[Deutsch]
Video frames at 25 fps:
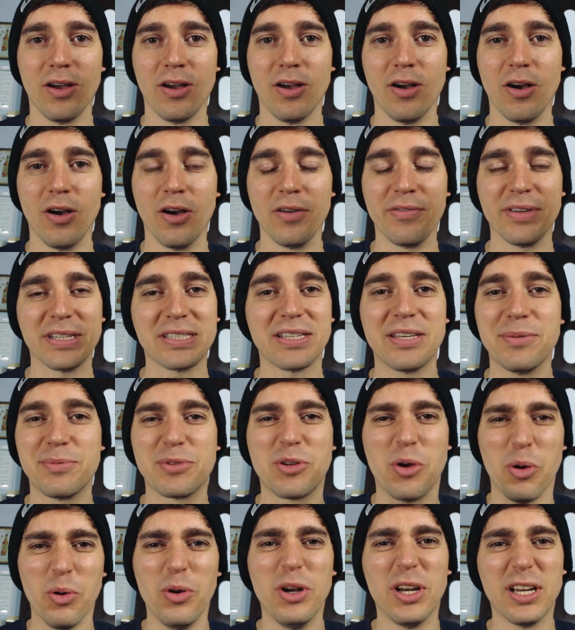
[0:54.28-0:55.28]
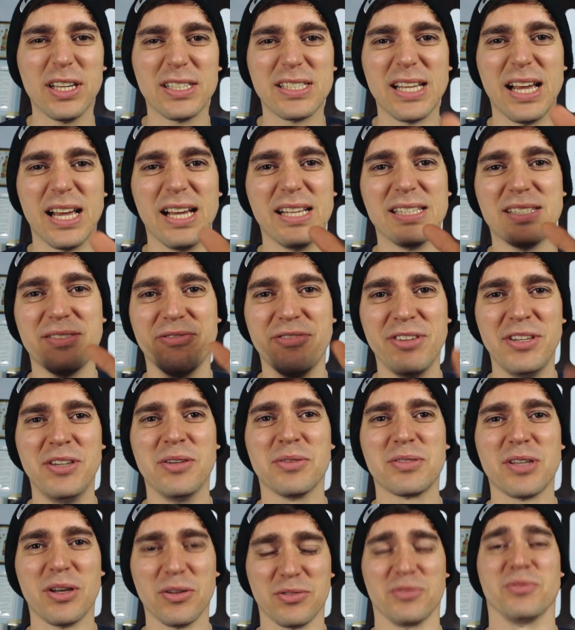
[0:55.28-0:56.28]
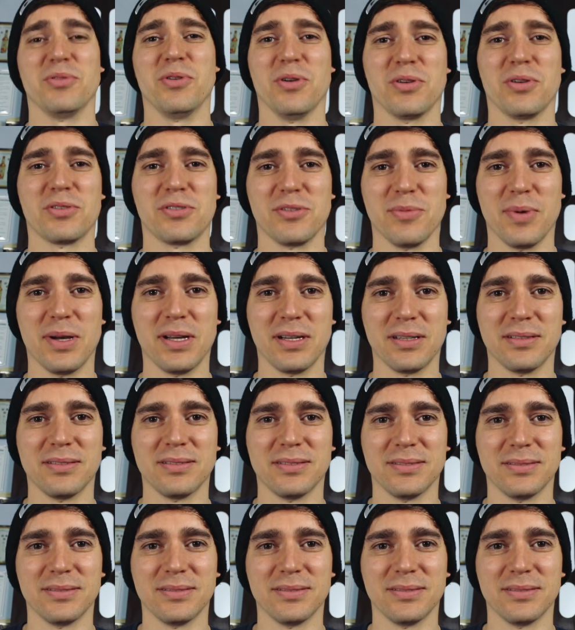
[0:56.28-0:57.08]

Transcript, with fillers: Und was gibt's Cooleres, als Videos aus New York zu machen?